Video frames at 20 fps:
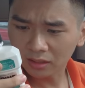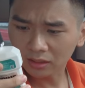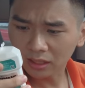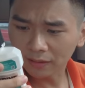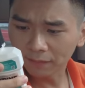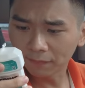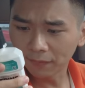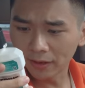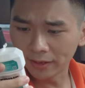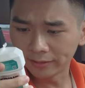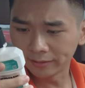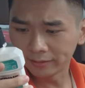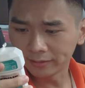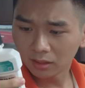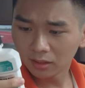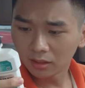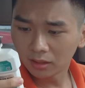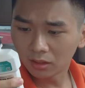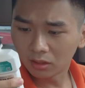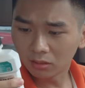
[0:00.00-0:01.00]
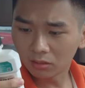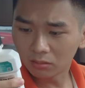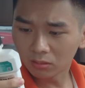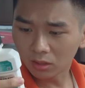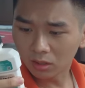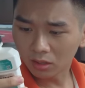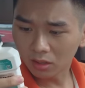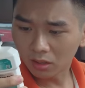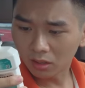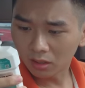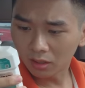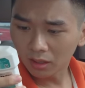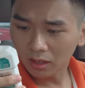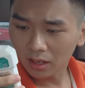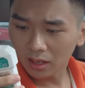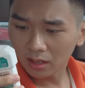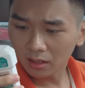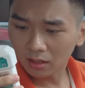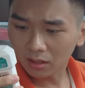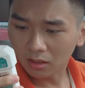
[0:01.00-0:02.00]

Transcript: thành phần thì nó cũng có nói là